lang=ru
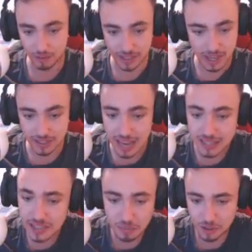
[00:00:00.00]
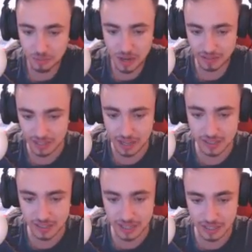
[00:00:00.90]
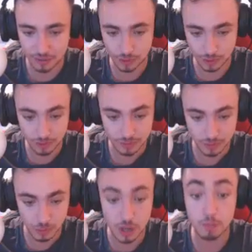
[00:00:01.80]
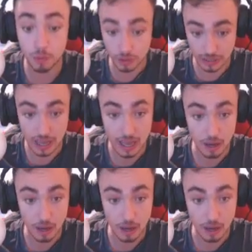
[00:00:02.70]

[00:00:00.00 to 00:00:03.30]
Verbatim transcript: Я, я не знаю, почему я взялся за него. Ну, уже поздно.